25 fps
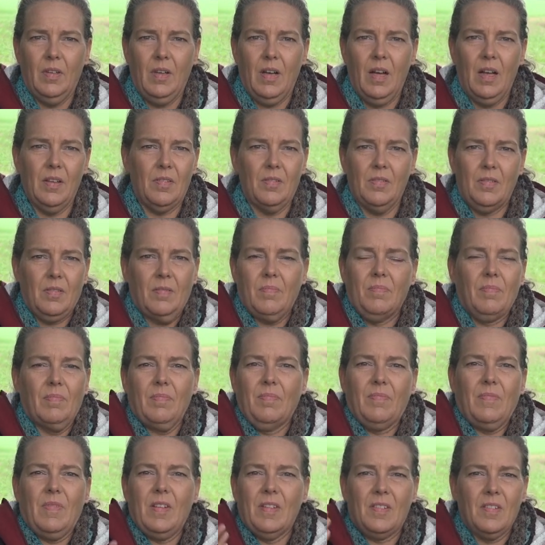Also
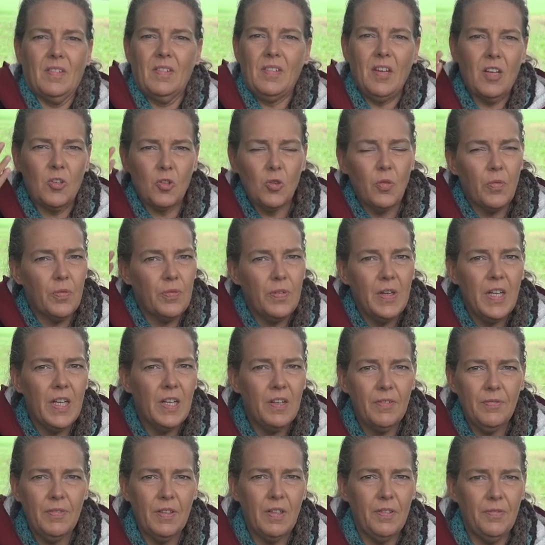das ist ja schon
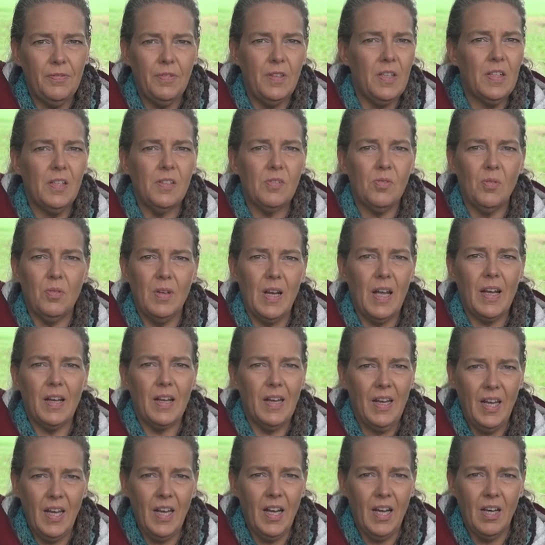viel, viel, viel zu
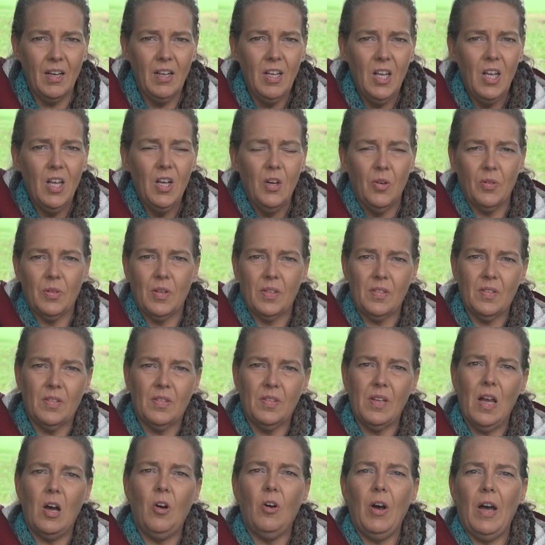lange her. Und das
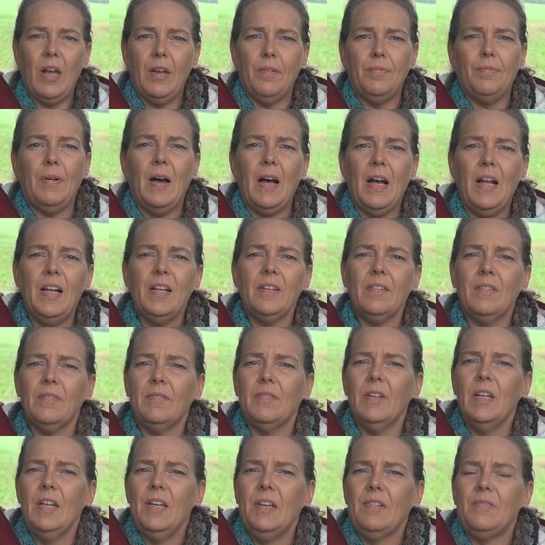ist ja auch ein
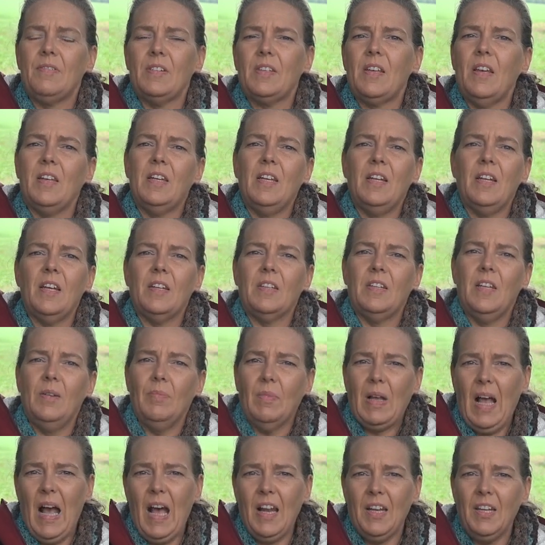Verhalten, was er je
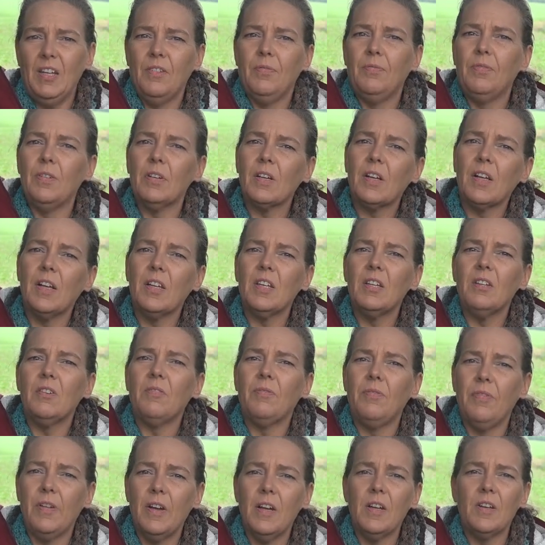nachdem gar nicht wirklich
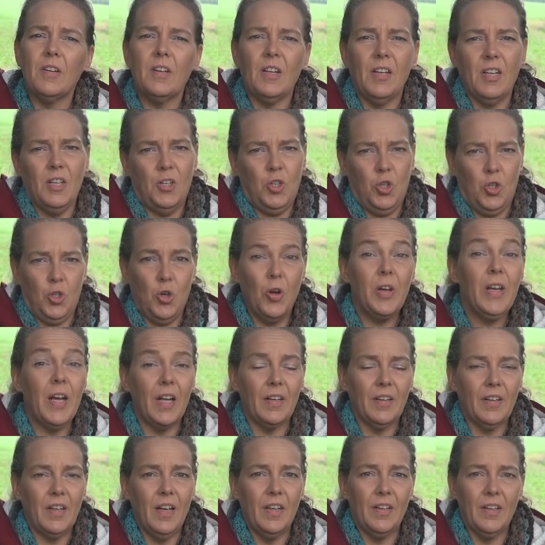willentlich
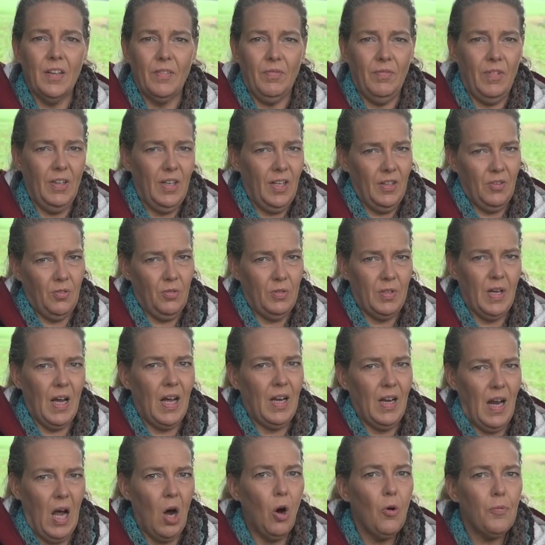steuern kann. Denn wenn er
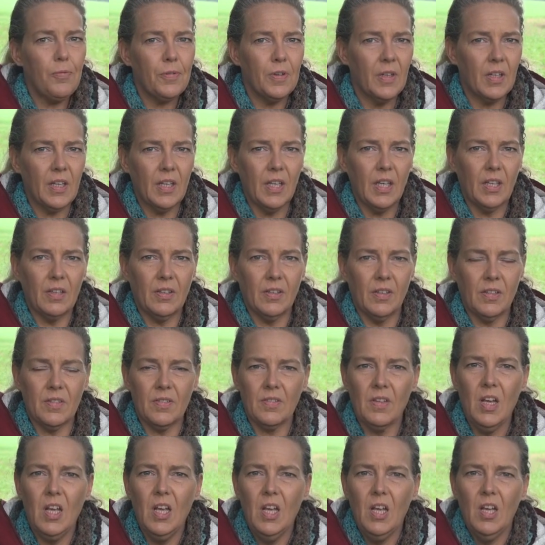total aufgeregt
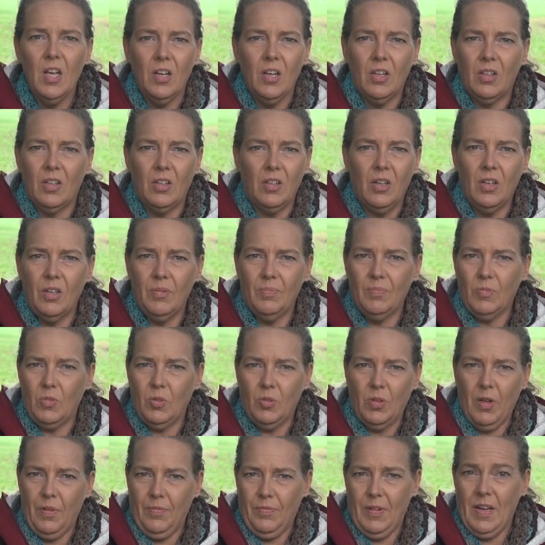ist ähm,
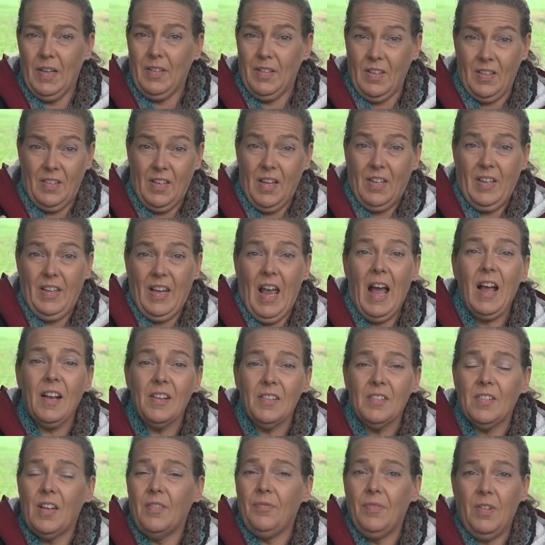oder vielleicht tatsächlich
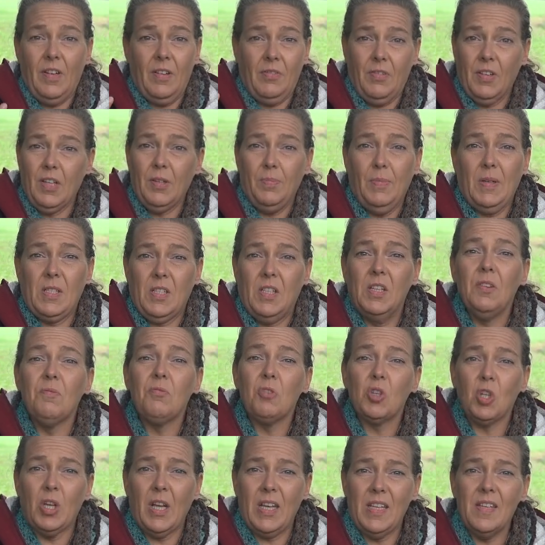Angst hat, wenn er wirklich massiv
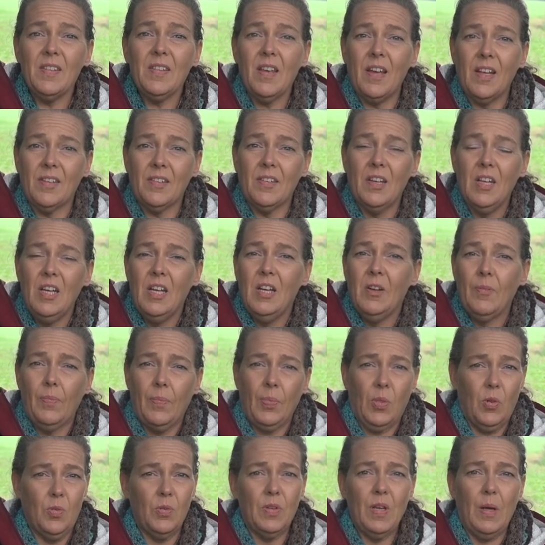Stress hat
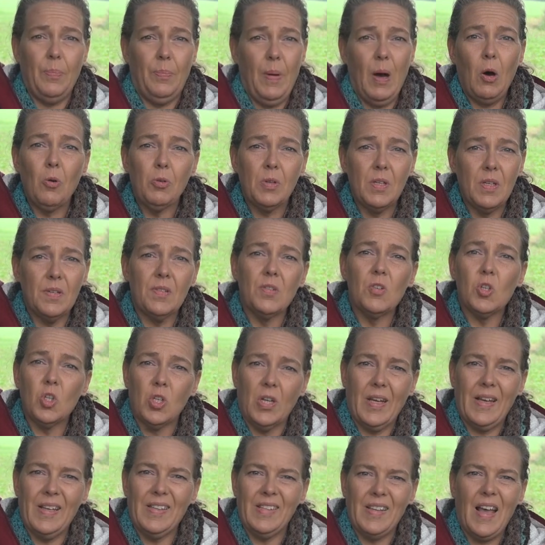und er baut diesen
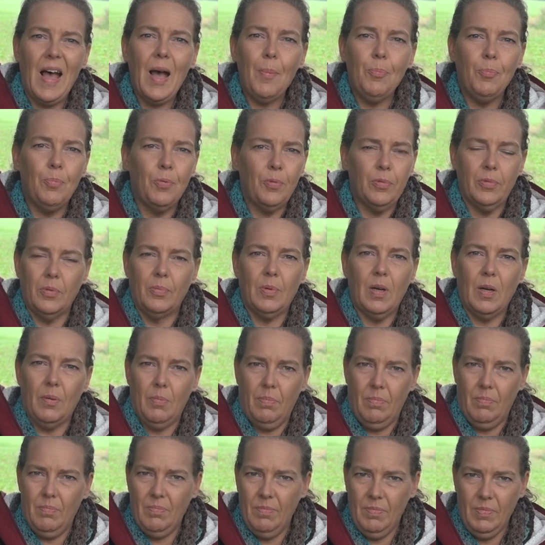Stress ab über
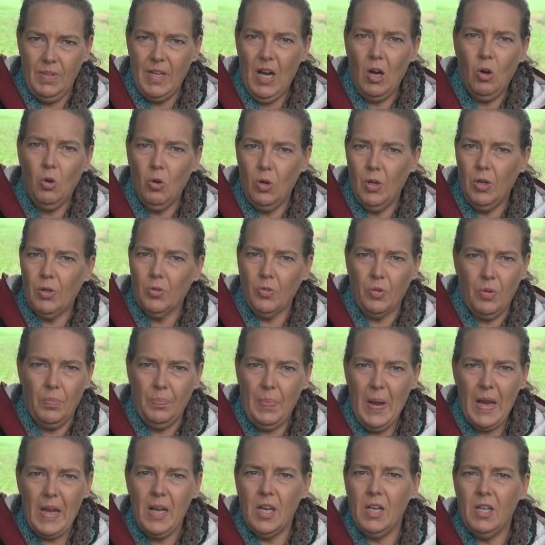jaulen oder
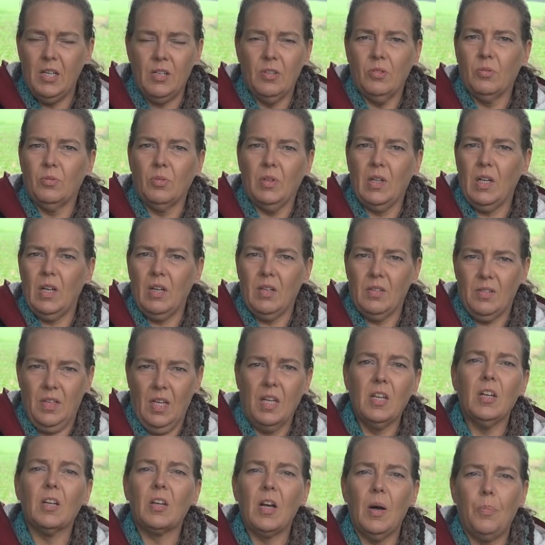bellen oder
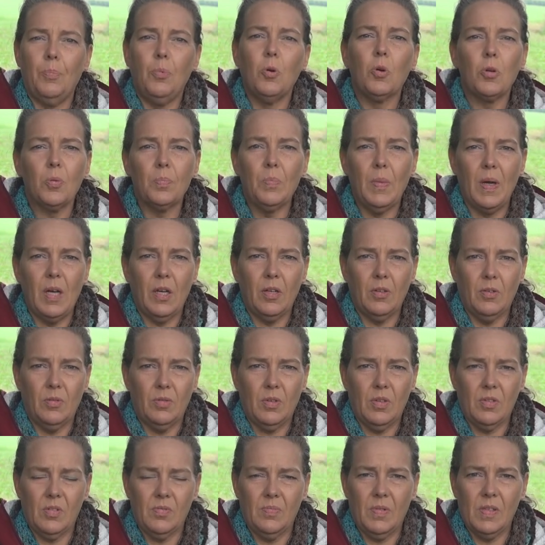Dinge kaputt machen
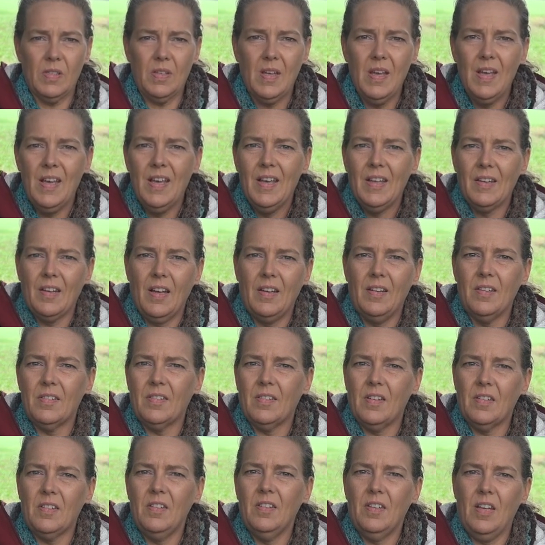oder sowas, dann
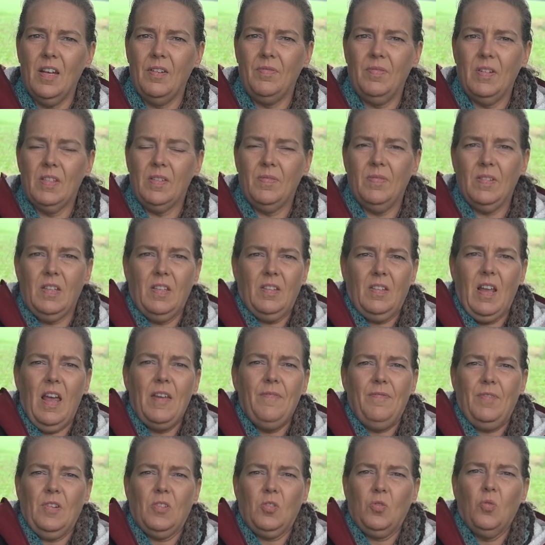ist das nicht etwas, was er
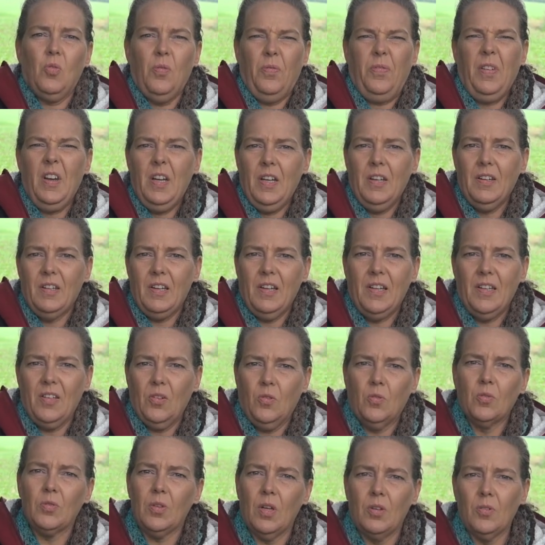einfach so
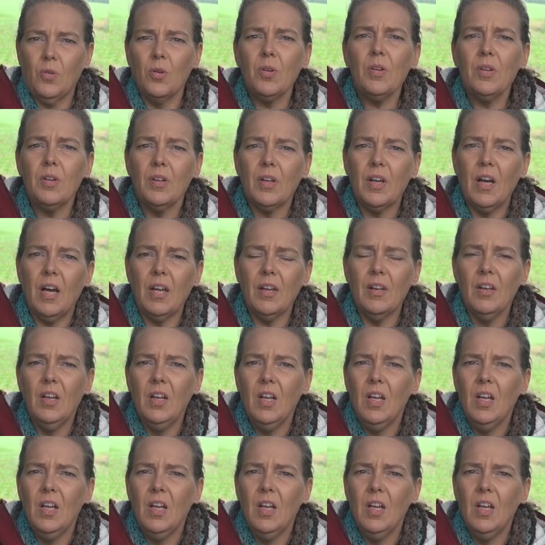willentlich unterdrücken kann.